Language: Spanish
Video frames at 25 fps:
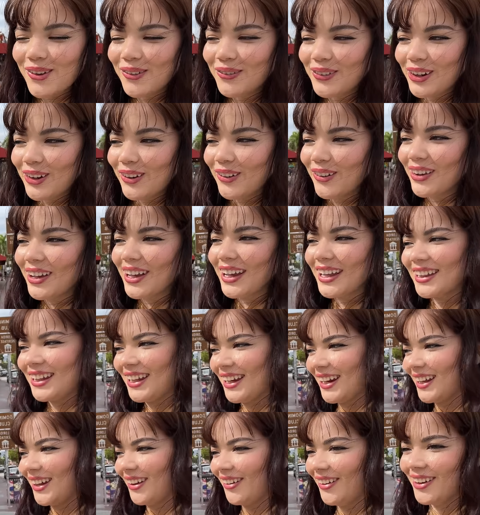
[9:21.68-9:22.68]
dominó y que
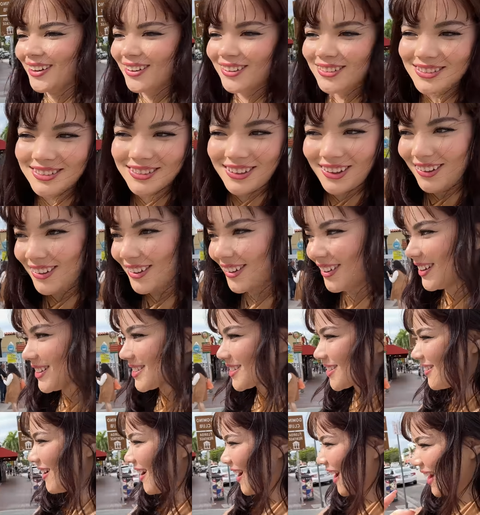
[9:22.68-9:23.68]
tiene que ver con todo
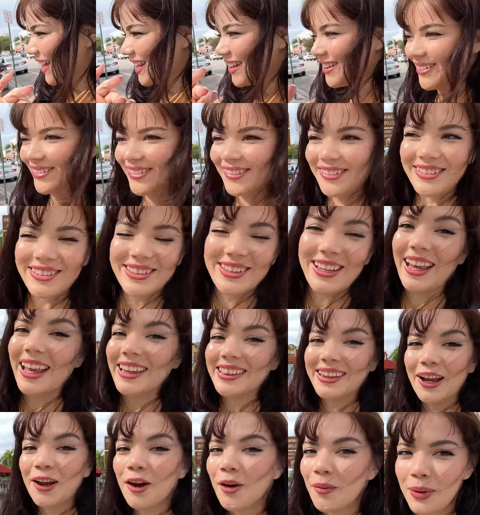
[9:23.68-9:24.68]
eso. Ay, no,
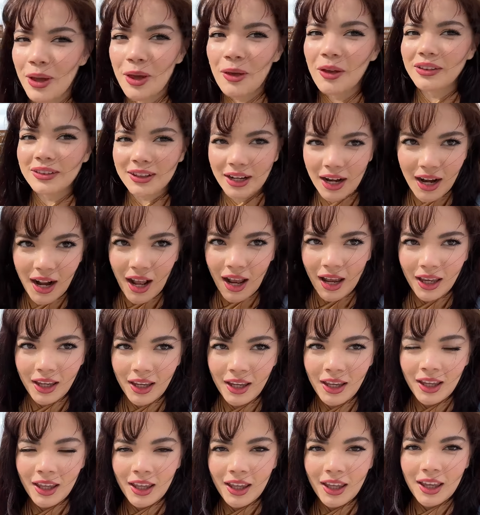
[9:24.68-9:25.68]
tengo miedo de entrar
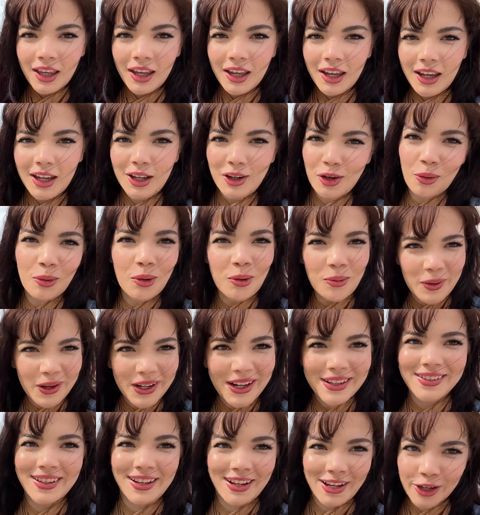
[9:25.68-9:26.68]
ahí y no
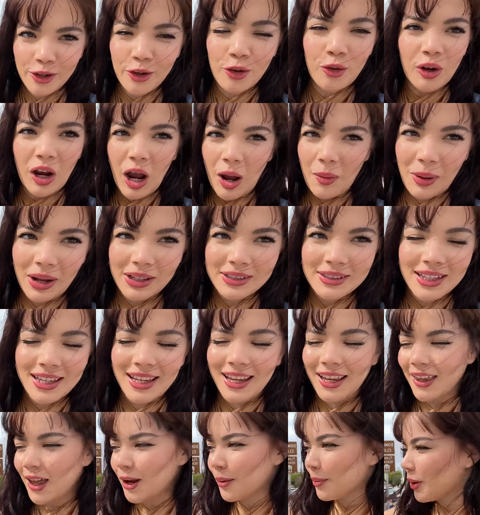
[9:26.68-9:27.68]
volver a salir nunca más
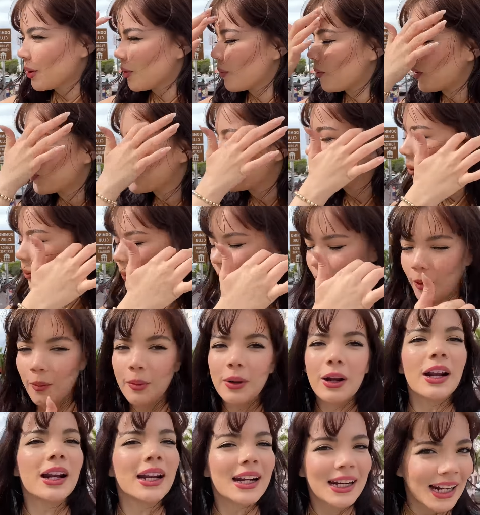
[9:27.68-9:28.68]
y quedarme jugando dominó
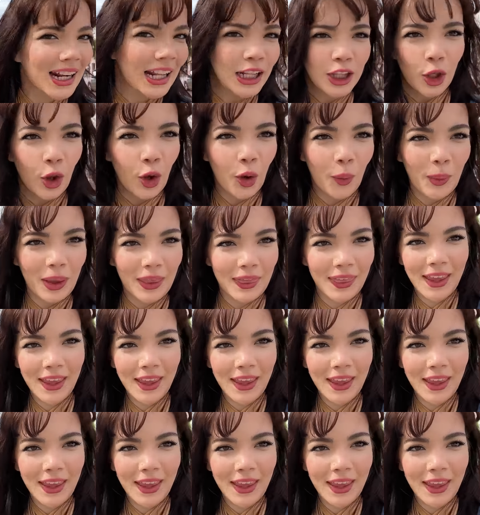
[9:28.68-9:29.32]
por el resto de mis